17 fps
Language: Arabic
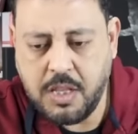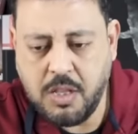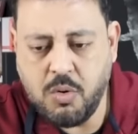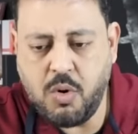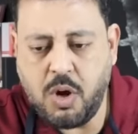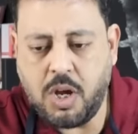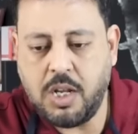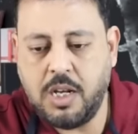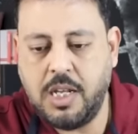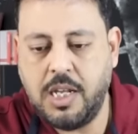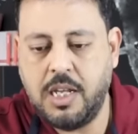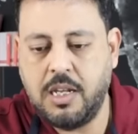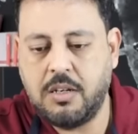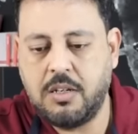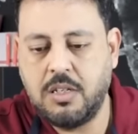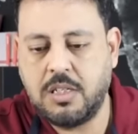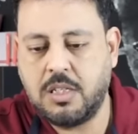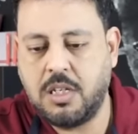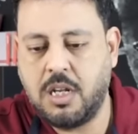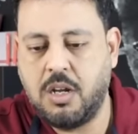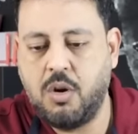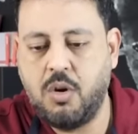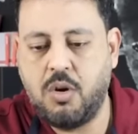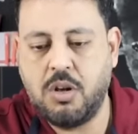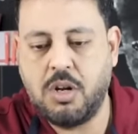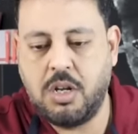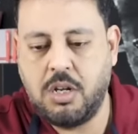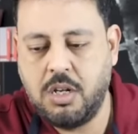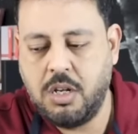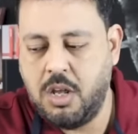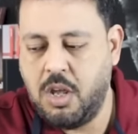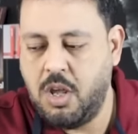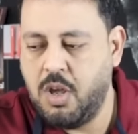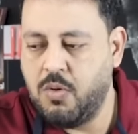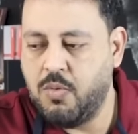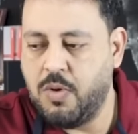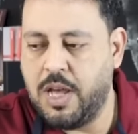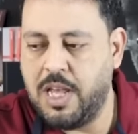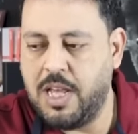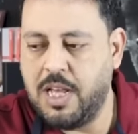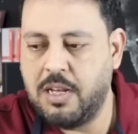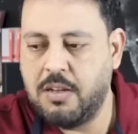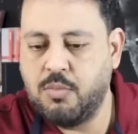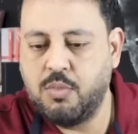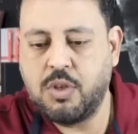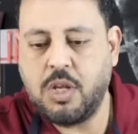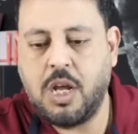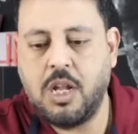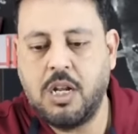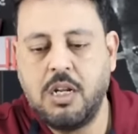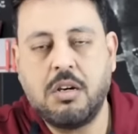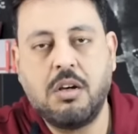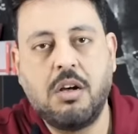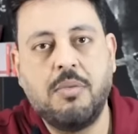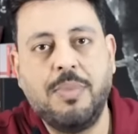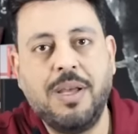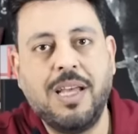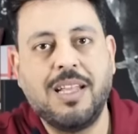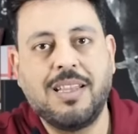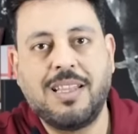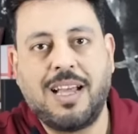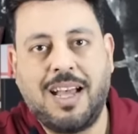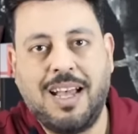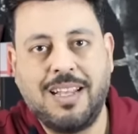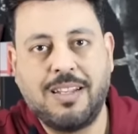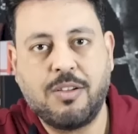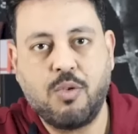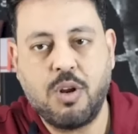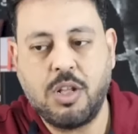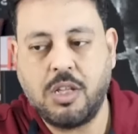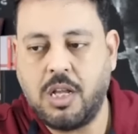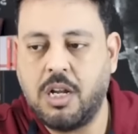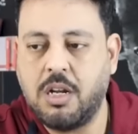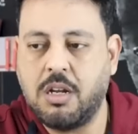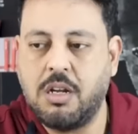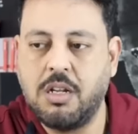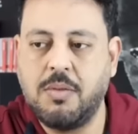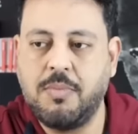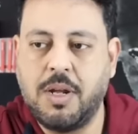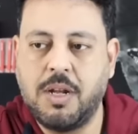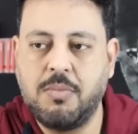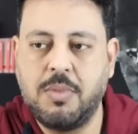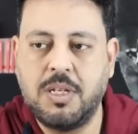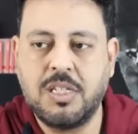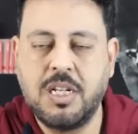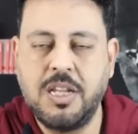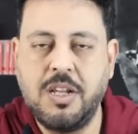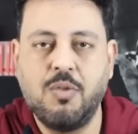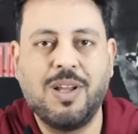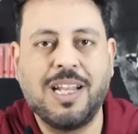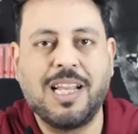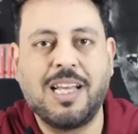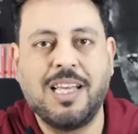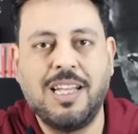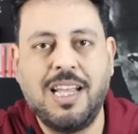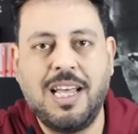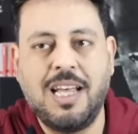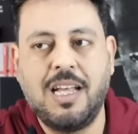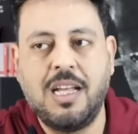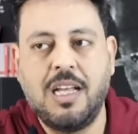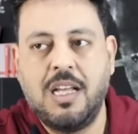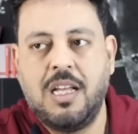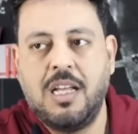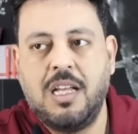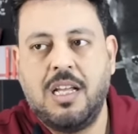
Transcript: نروح لقصه اخرى وهي متعلقة باتحاد كرة القدم المصري والخناقة